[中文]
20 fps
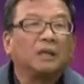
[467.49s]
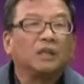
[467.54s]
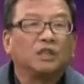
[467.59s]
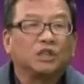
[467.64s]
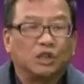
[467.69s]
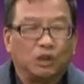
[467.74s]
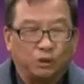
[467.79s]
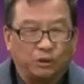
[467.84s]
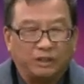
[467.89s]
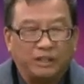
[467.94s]

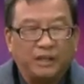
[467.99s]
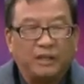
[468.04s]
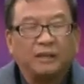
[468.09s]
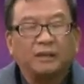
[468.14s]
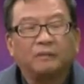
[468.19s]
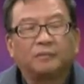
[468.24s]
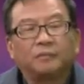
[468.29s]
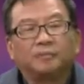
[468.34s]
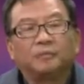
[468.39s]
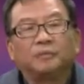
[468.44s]
首
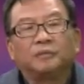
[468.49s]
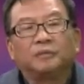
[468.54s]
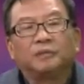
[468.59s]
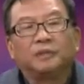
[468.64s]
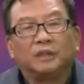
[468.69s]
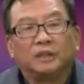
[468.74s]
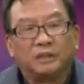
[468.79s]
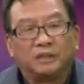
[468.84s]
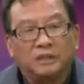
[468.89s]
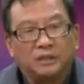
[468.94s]
先
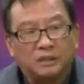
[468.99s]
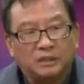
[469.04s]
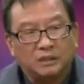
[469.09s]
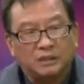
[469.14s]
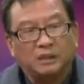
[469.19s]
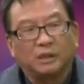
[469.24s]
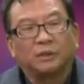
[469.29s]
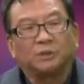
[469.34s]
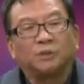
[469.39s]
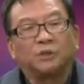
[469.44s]
你自
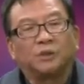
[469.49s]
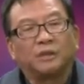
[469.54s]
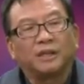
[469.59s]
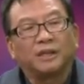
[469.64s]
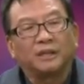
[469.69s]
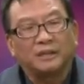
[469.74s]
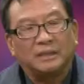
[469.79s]
己要觉得